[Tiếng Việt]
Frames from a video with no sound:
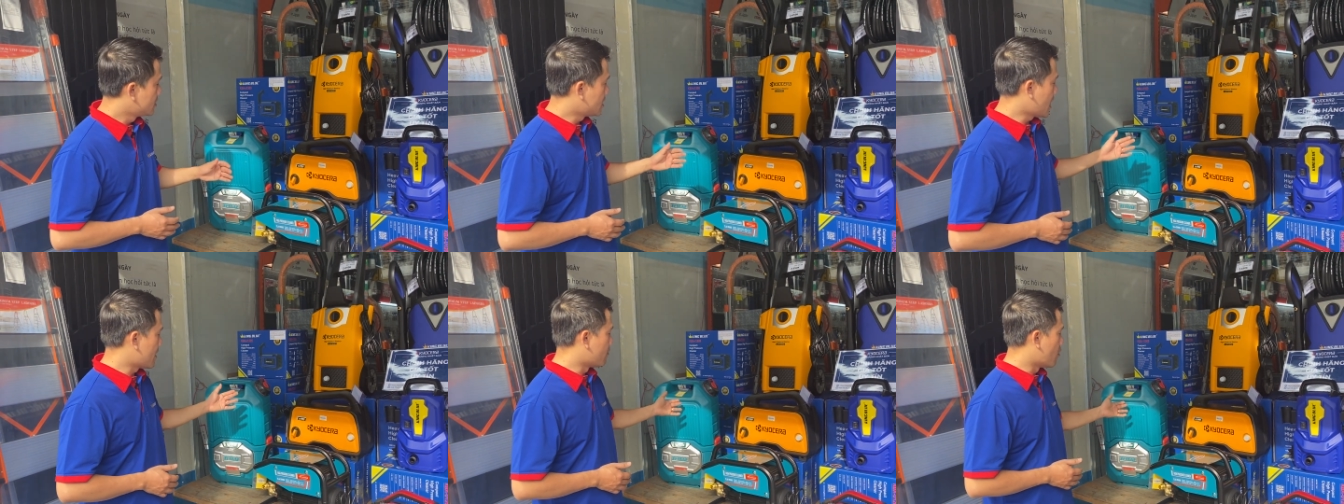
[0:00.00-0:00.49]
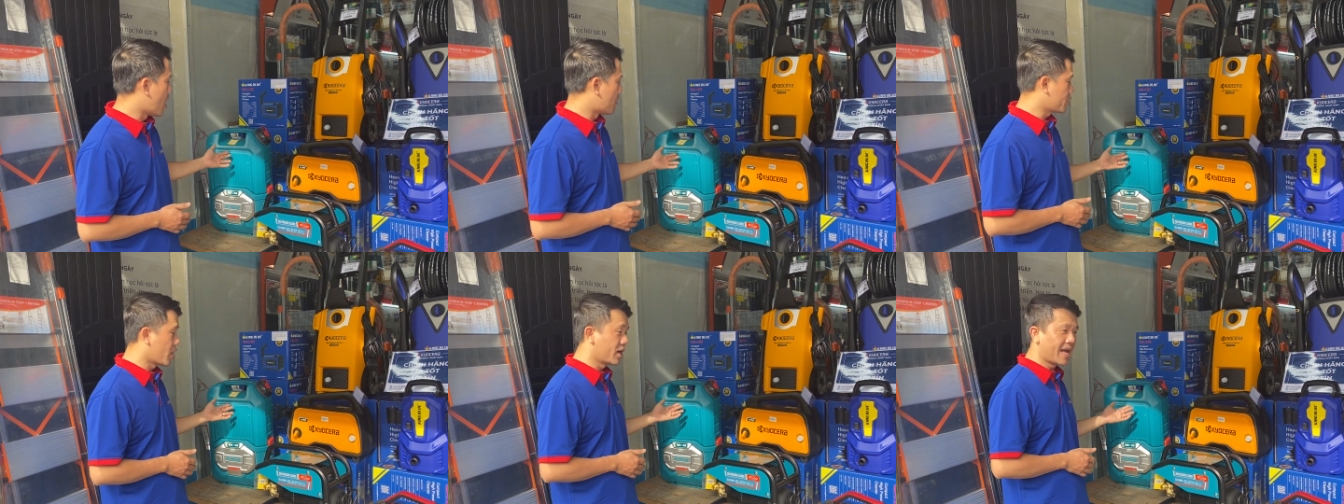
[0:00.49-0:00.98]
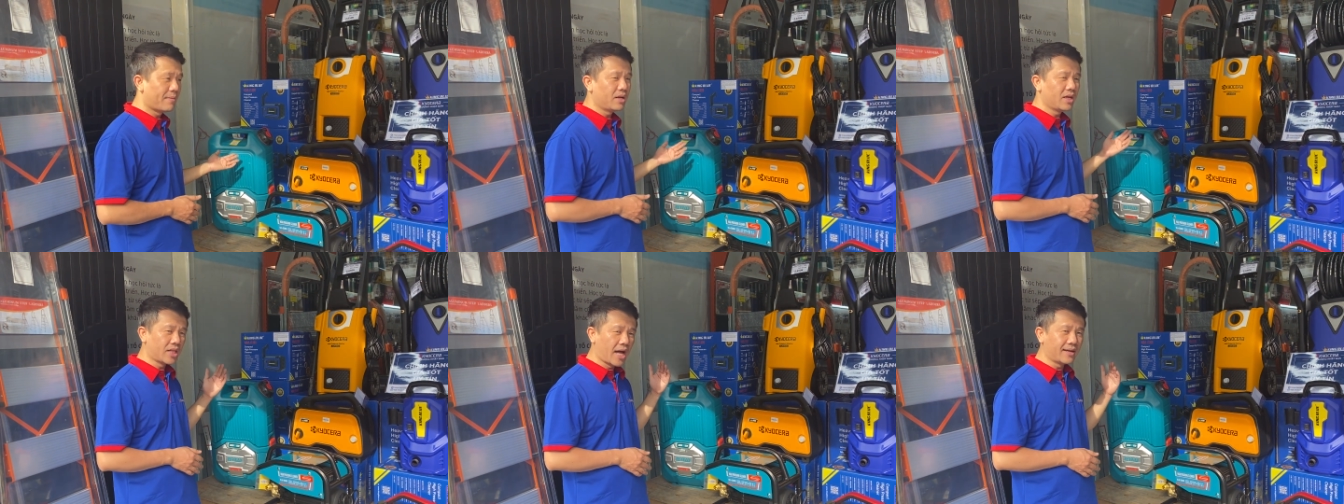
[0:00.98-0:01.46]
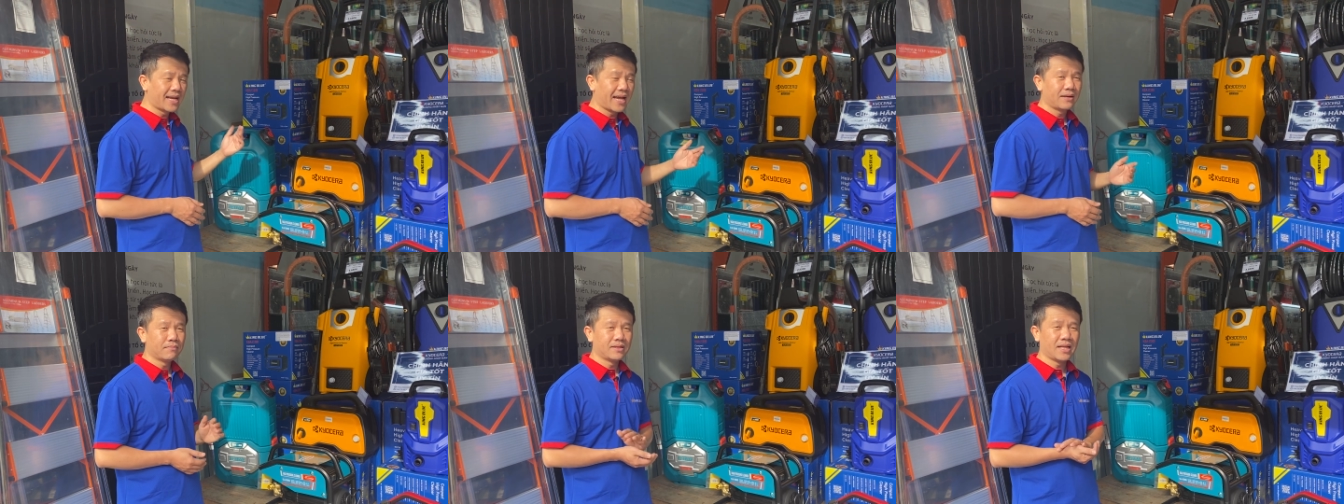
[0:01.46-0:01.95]
rất là phù hợp cho anh em đi tết
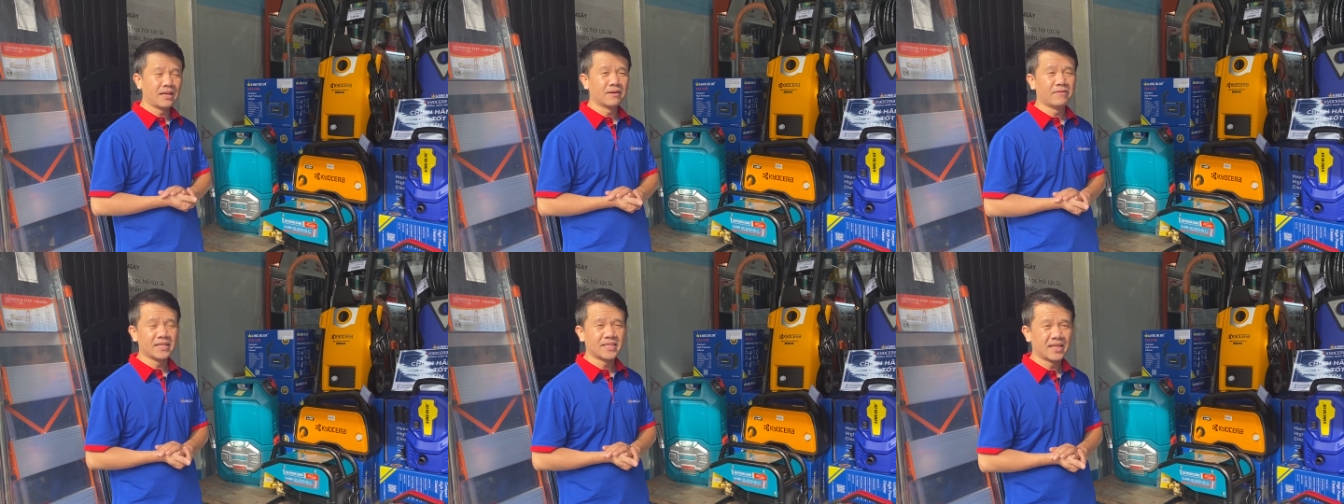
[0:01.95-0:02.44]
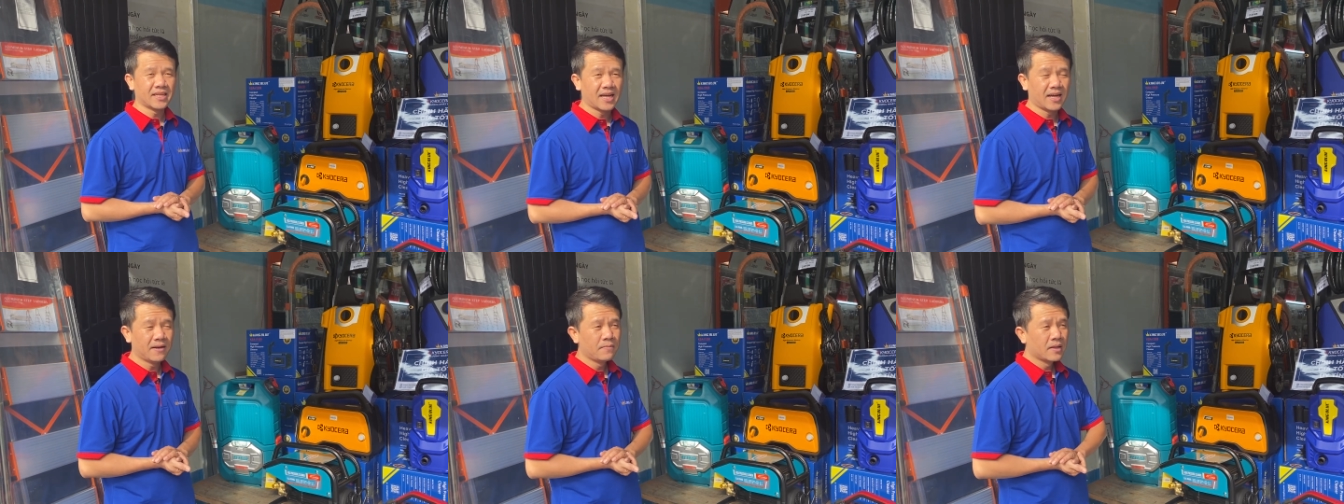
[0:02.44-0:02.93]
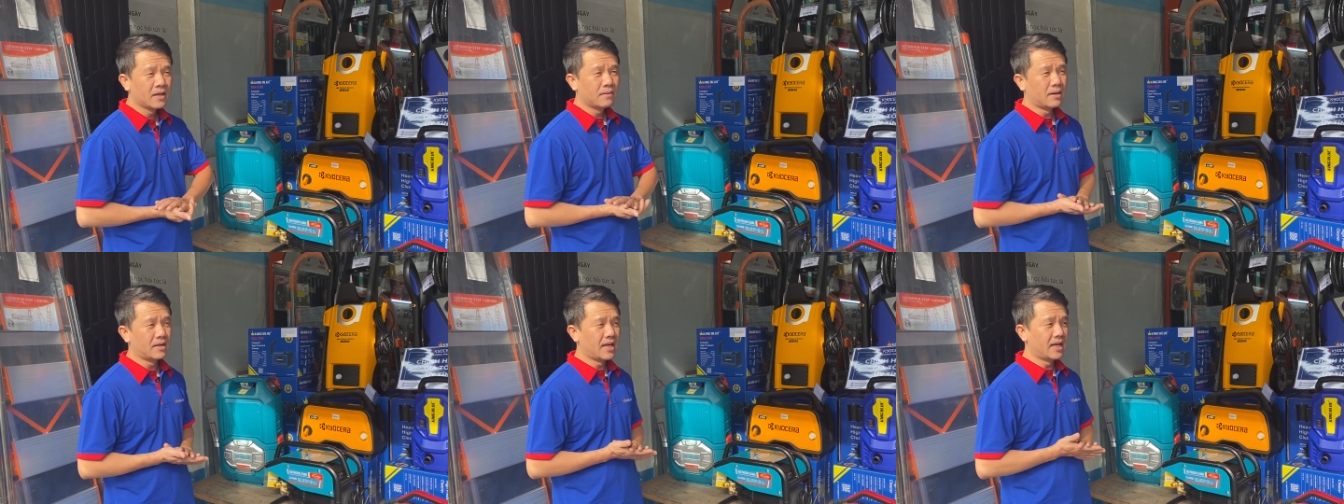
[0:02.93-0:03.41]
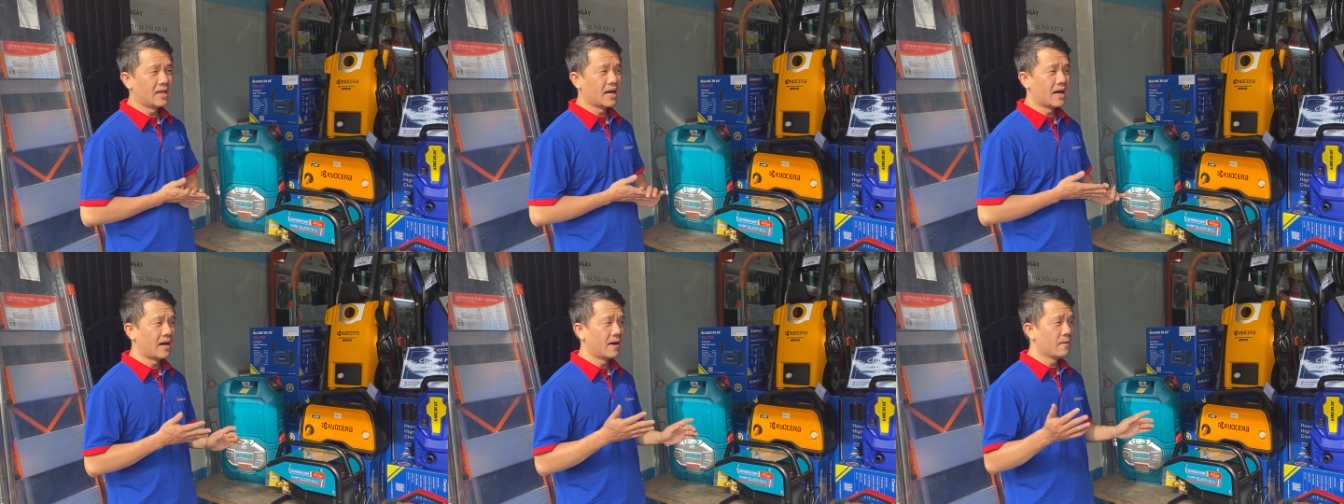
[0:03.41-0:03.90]
này mình đi vệ sinh ờ, mình đi
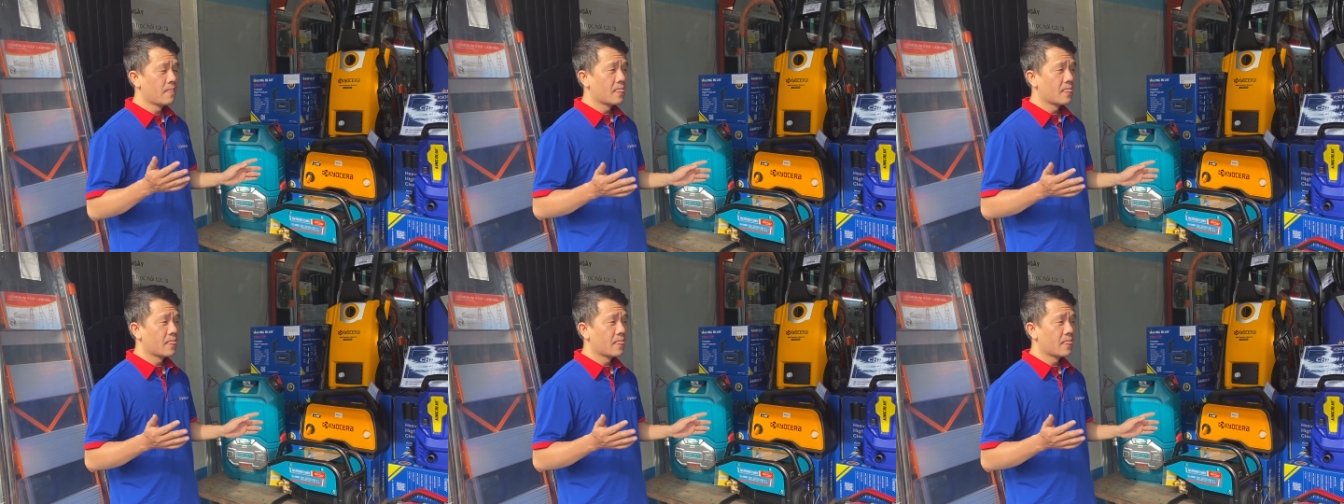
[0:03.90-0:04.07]
ờ,